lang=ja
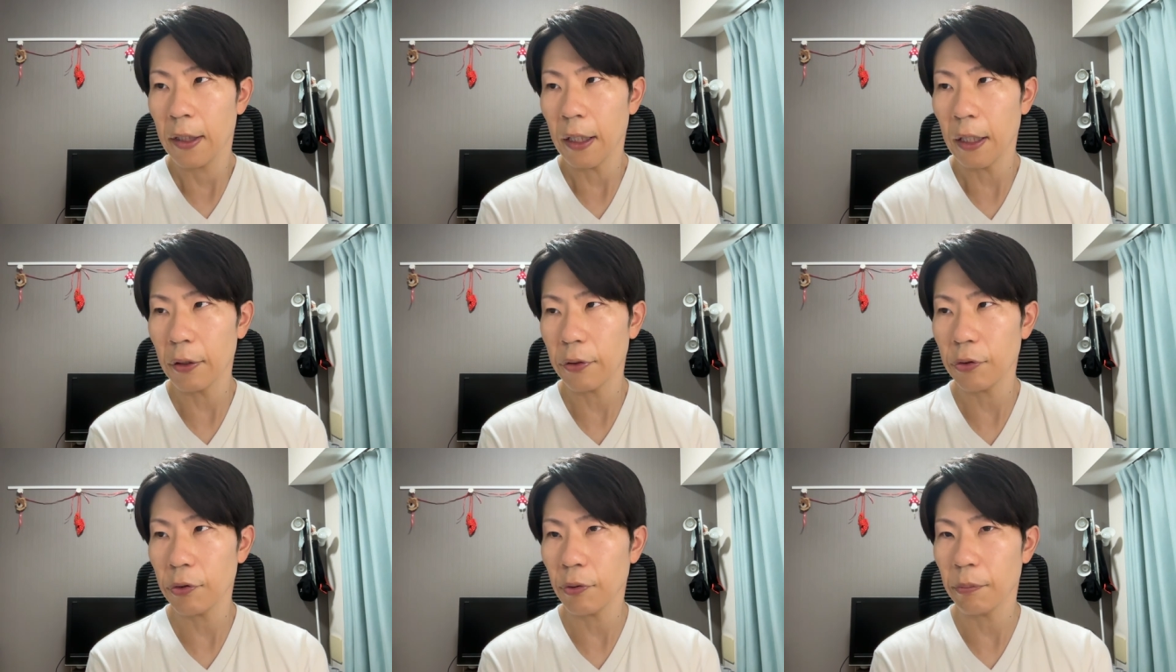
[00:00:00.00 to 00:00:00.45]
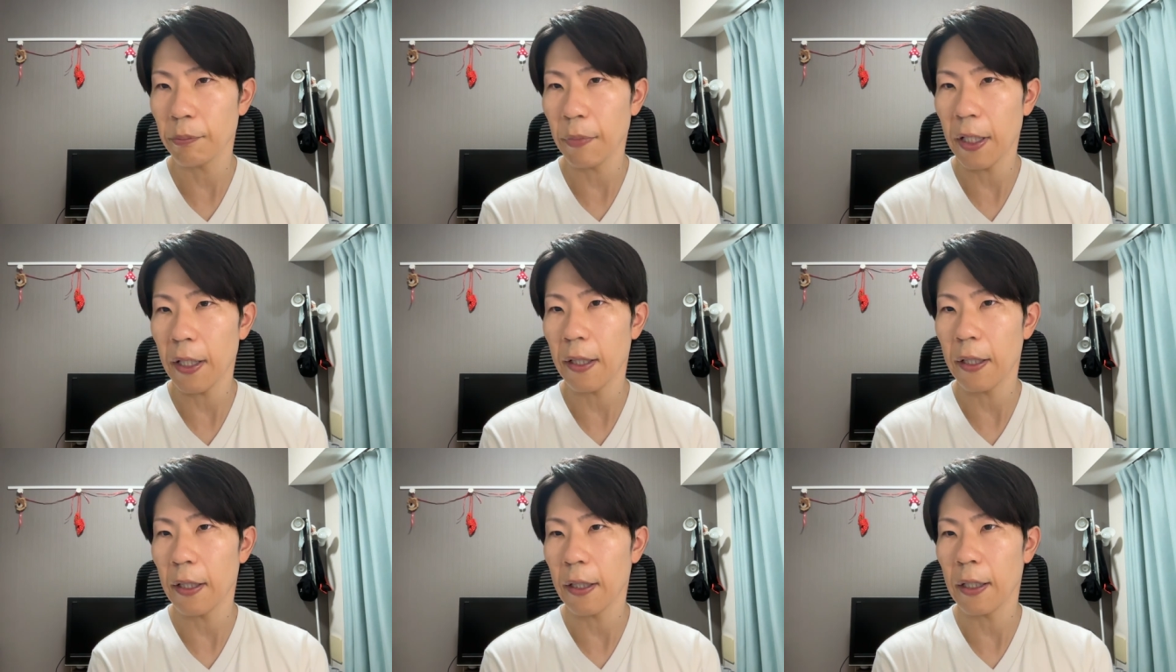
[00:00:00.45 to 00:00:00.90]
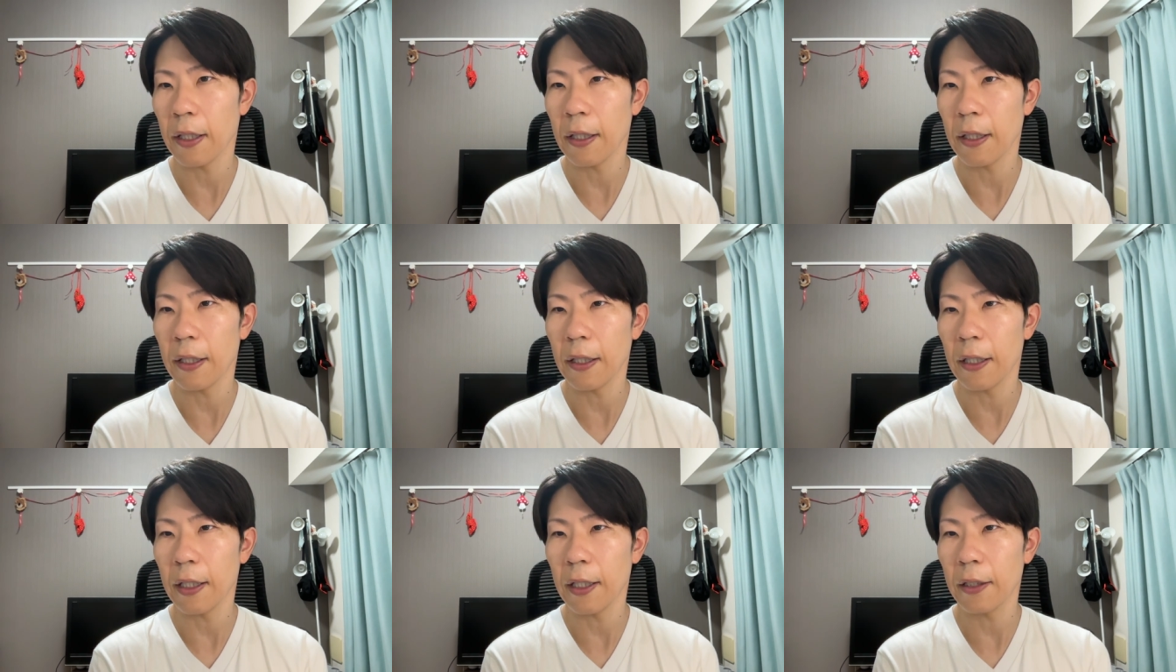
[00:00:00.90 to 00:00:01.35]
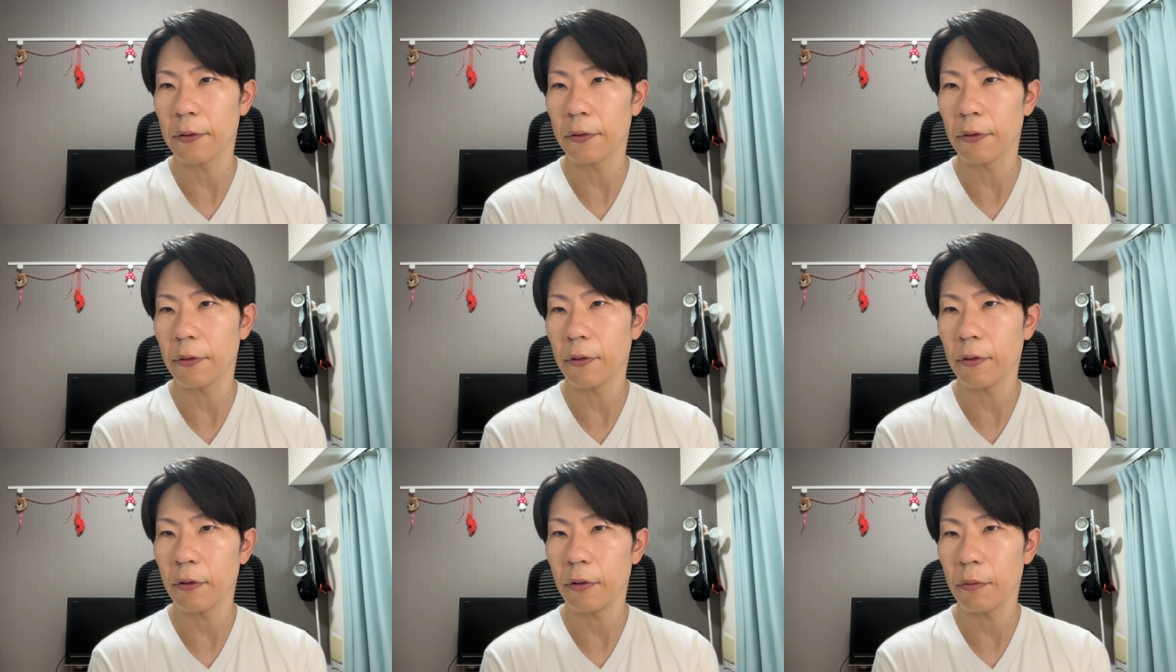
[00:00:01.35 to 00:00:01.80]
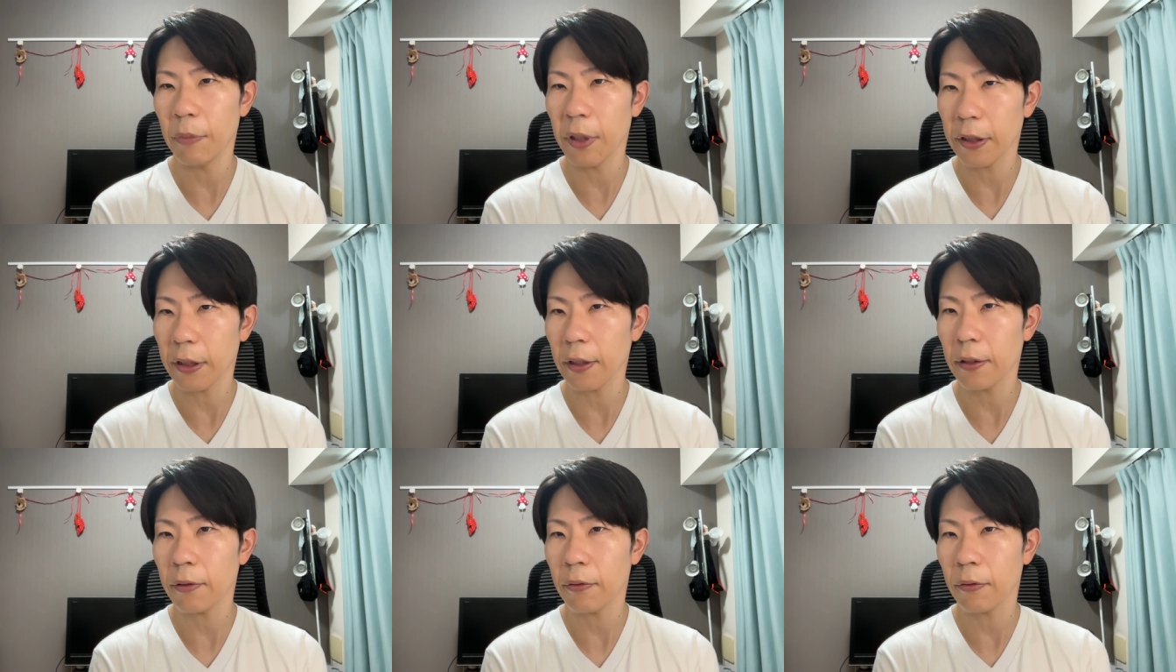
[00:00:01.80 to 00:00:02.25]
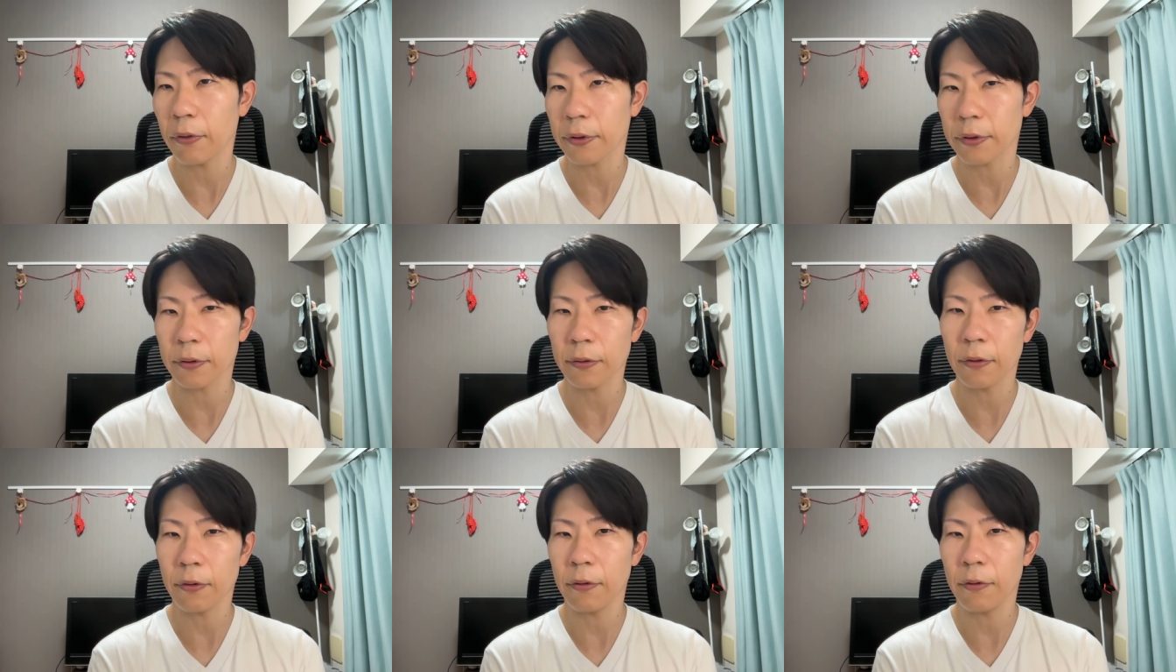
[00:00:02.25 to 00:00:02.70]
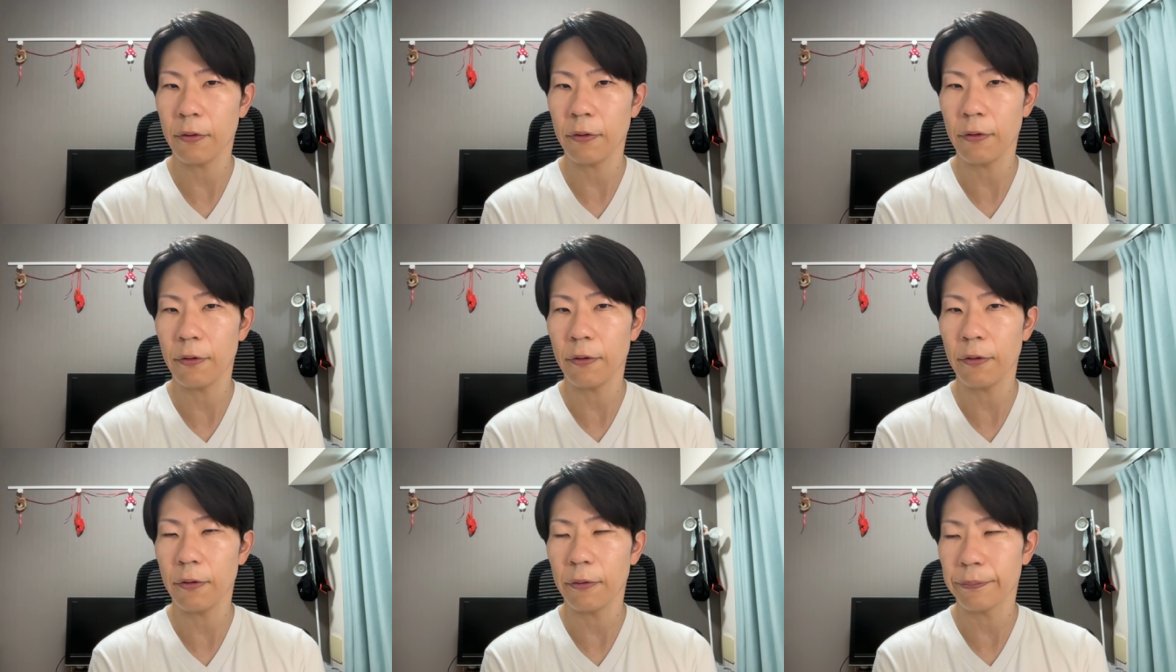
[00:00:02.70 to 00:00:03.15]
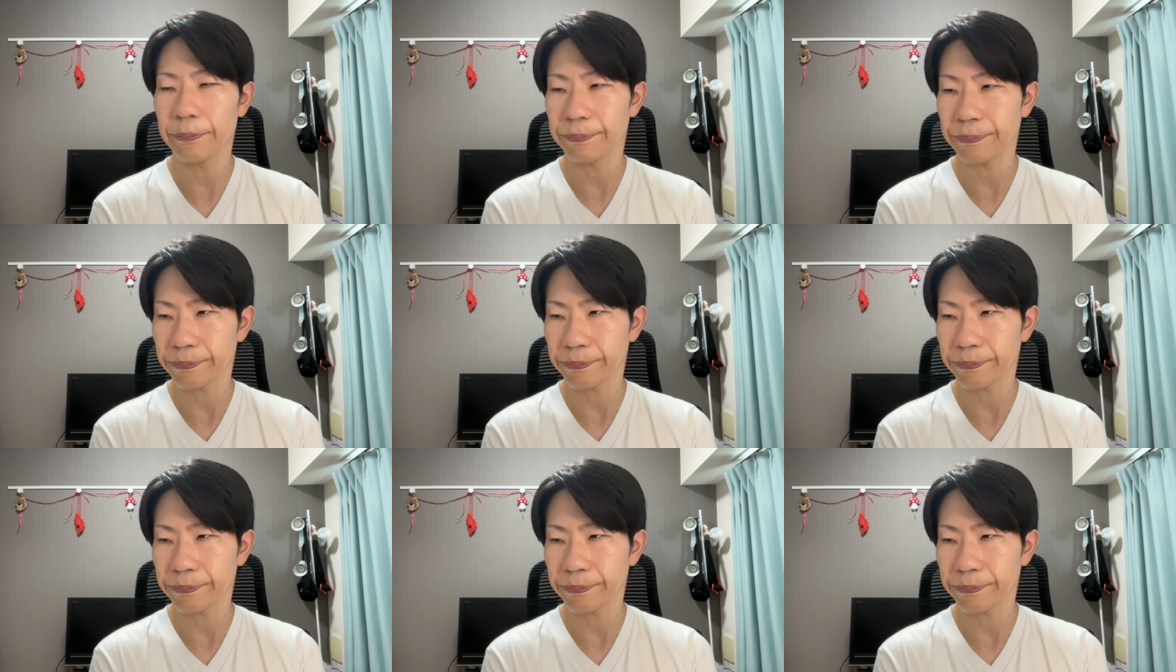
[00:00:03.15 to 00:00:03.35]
あと、まあ、あの、まあ、結構その、